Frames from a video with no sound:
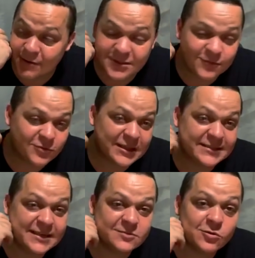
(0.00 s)
Vamos a
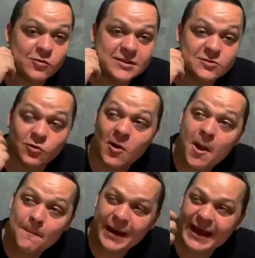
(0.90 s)
fortalecer todo esto
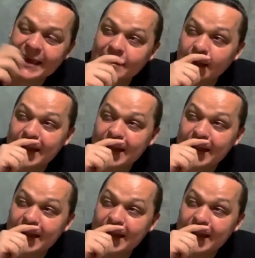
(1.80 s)
para que